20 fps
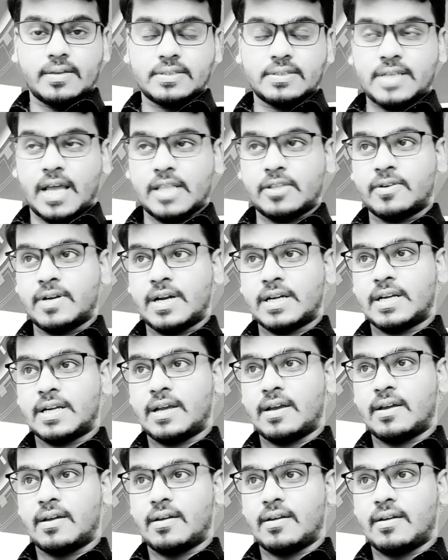সাধারণ একটা
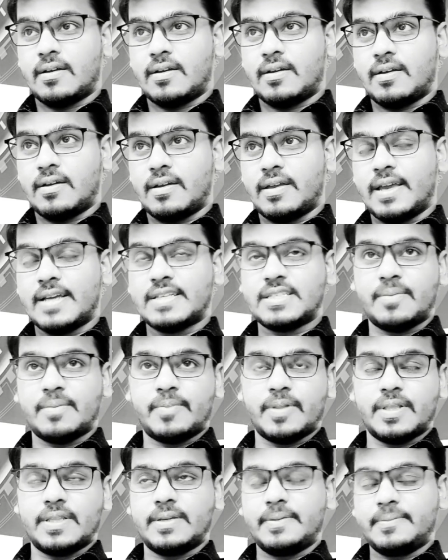
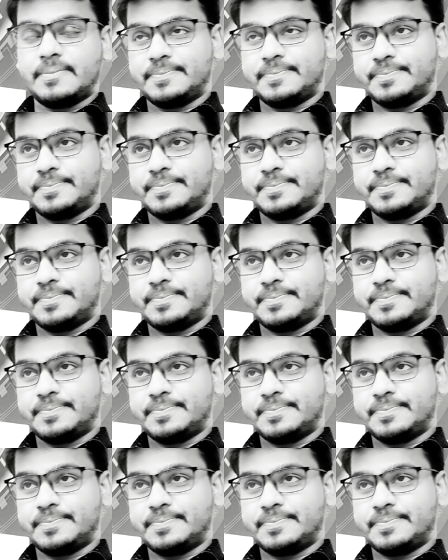এক্সাম্পল দিই